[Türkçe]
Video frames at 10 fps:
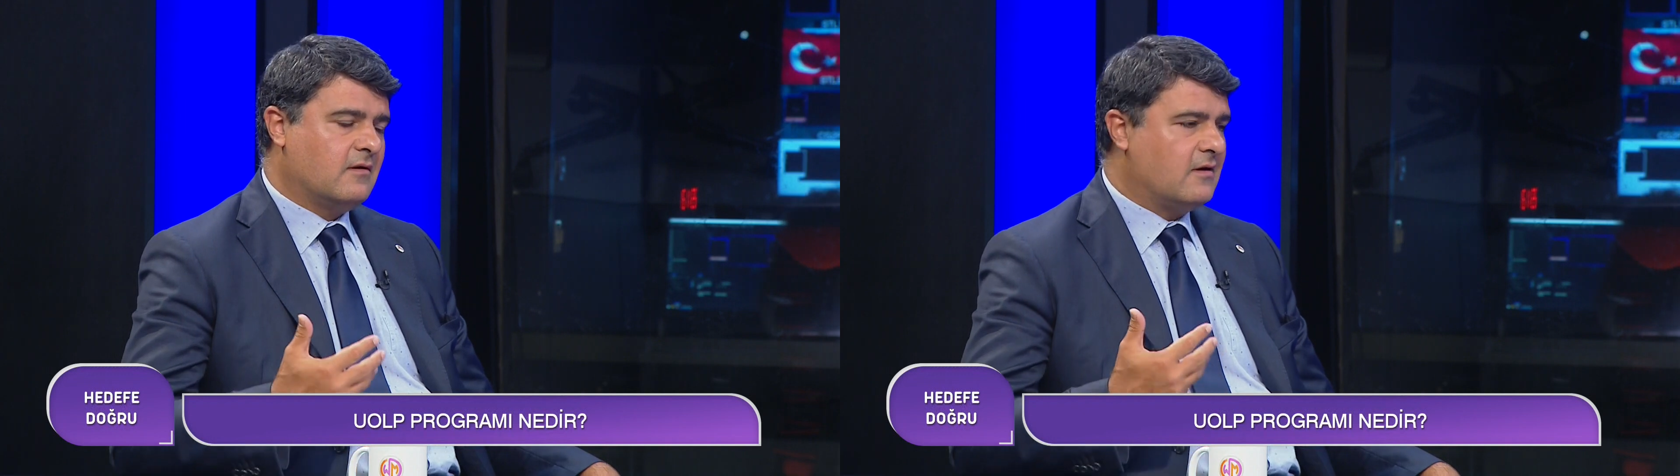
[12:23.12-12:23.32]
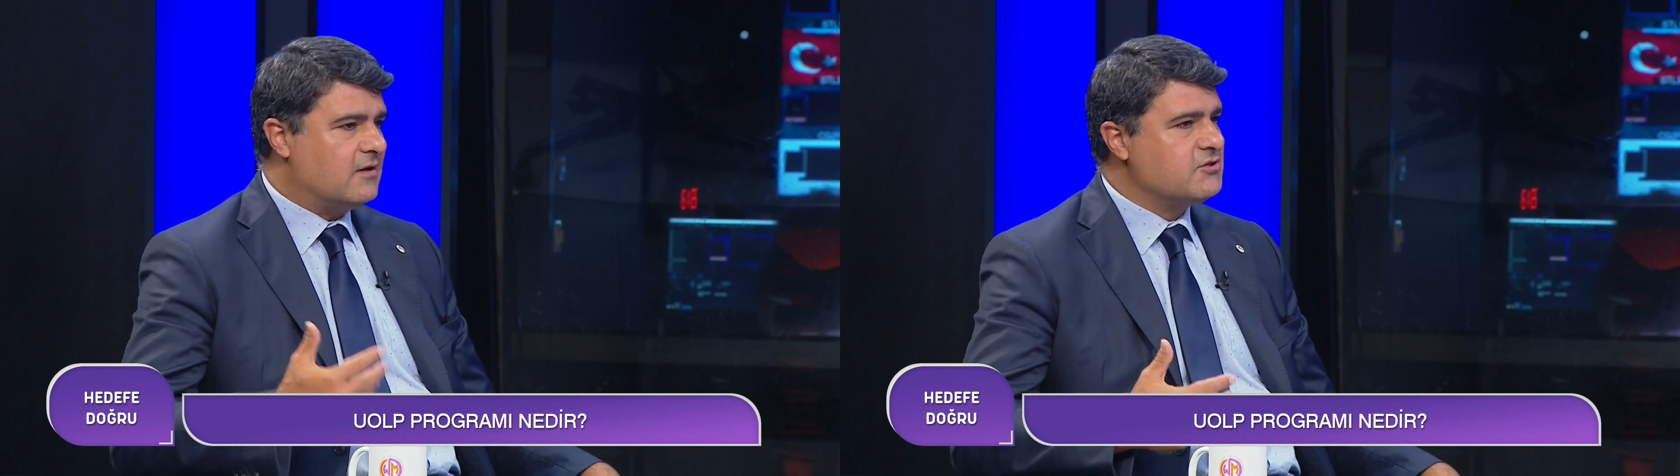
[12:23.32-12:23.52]

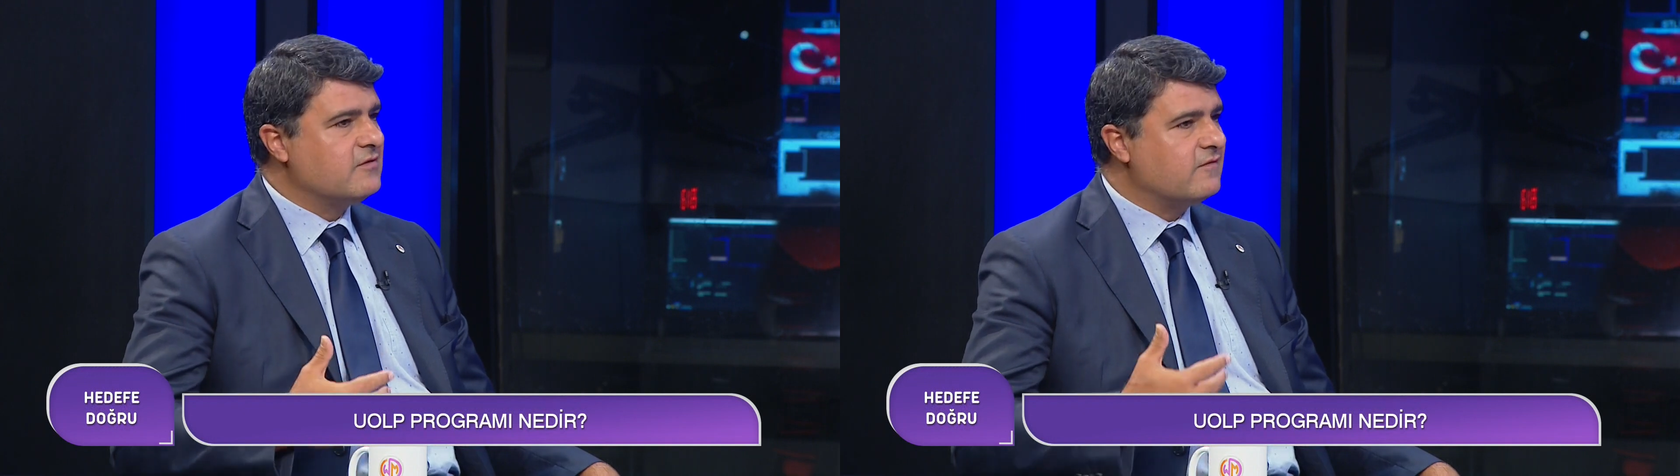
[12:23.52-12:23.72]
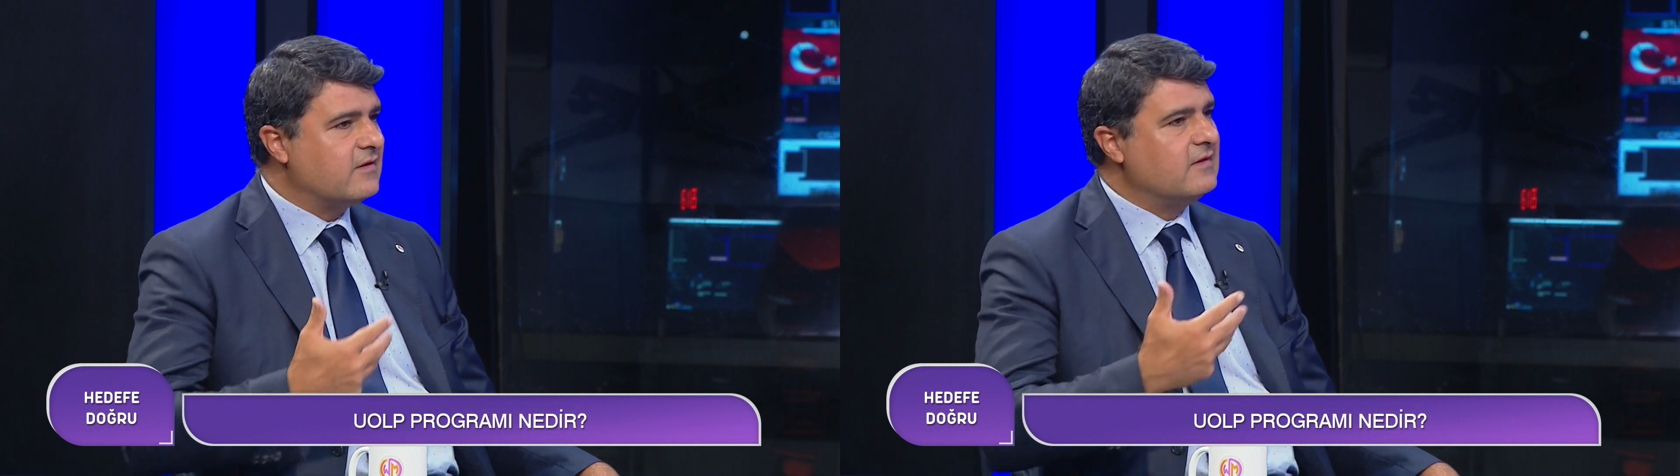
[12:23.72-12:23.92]

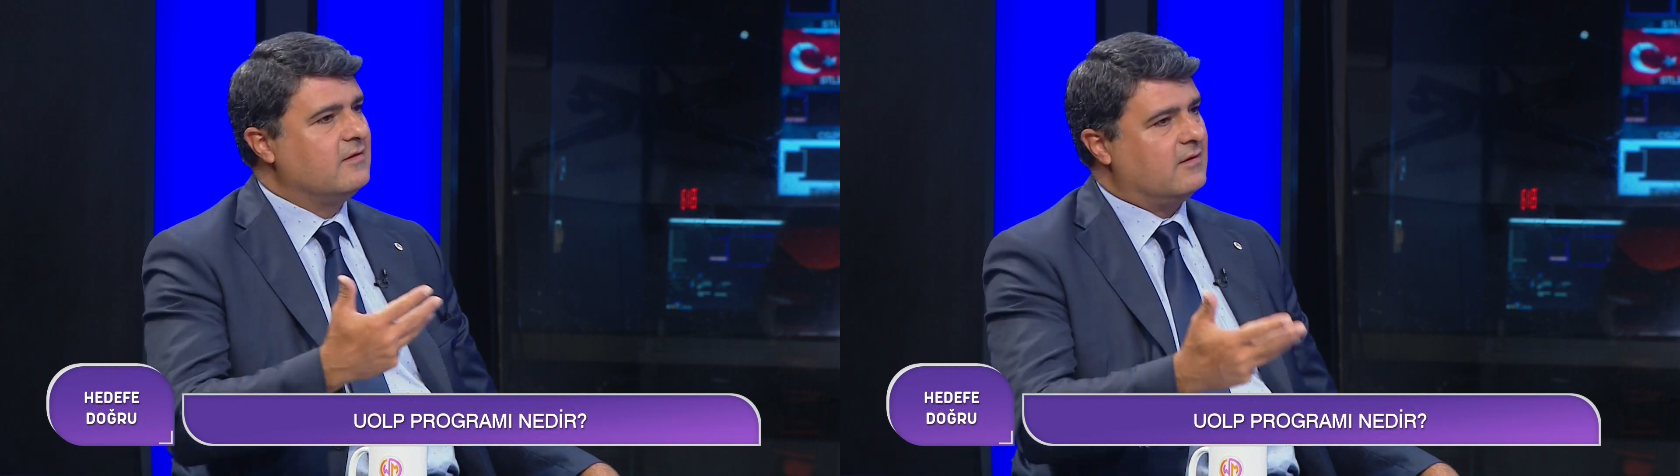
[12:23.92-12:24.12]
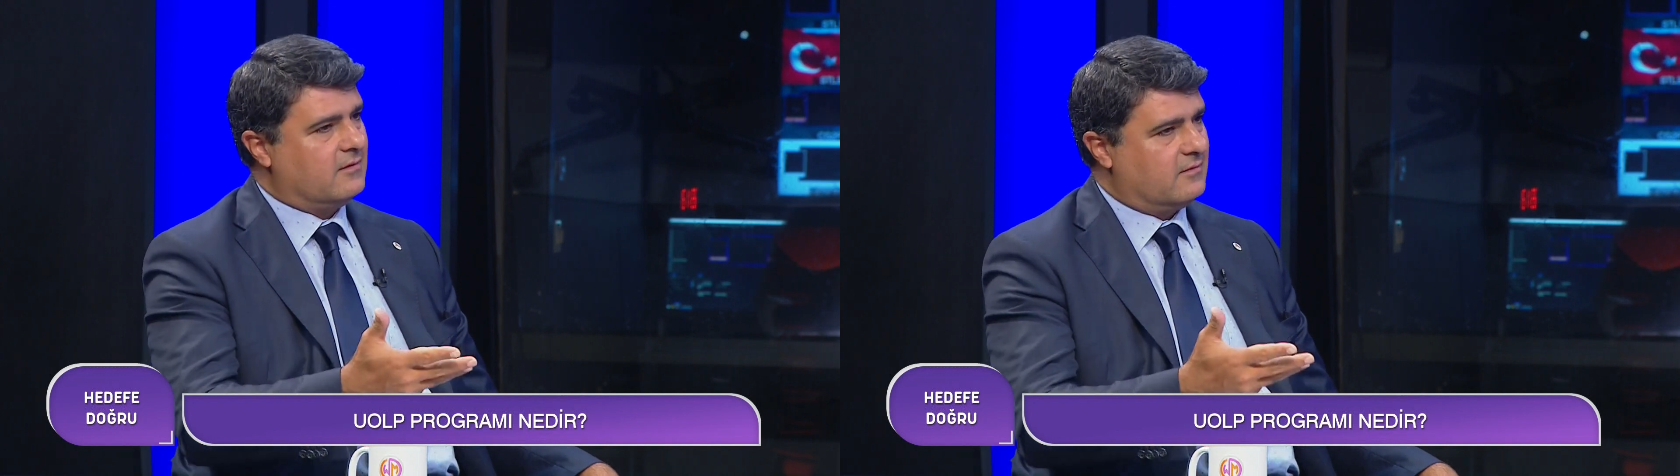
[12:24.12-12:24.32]

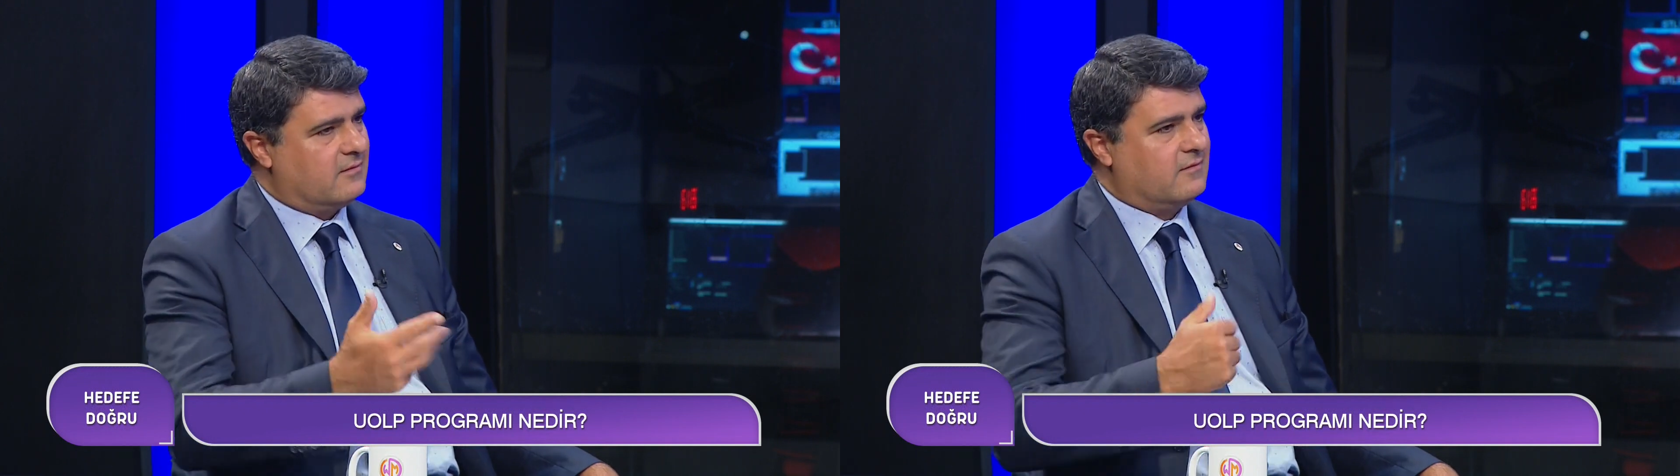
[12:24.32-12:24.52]
karşınızdakine